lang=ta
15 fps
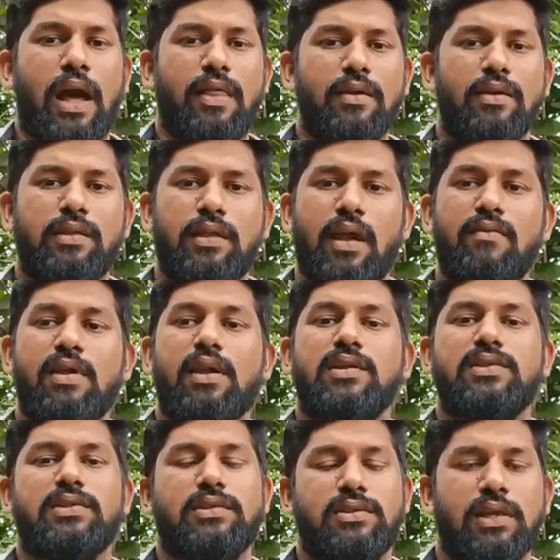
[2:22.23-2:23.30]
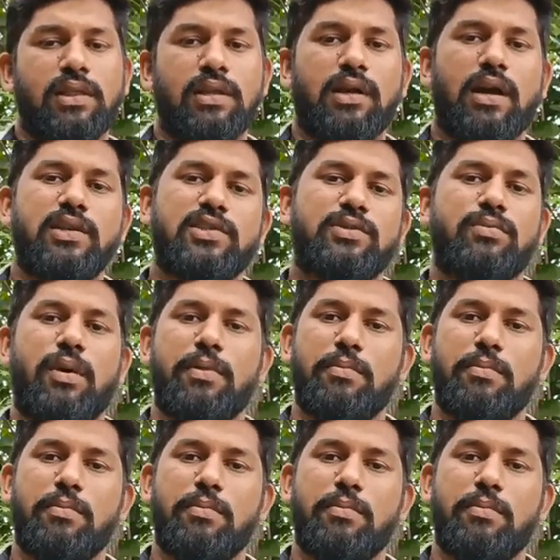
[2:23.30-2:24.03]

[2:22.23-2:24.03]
அதுக்கு தேவையான சத்து கிடைச்சிருமா